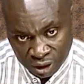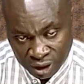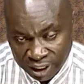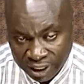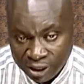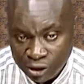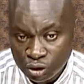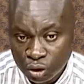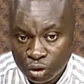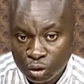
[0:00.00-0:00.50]
et
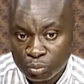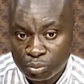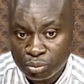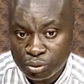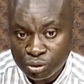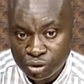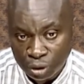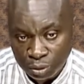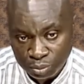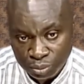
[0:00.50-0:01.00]
sont de
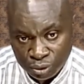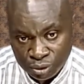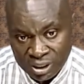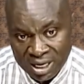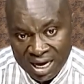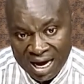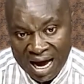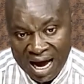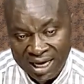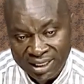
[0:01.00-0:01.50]
plus en plus
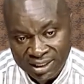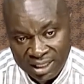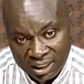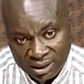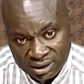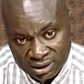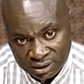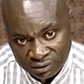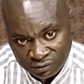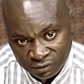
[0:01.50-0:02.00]

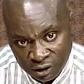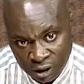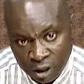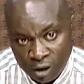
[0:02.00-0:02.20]
attractifs,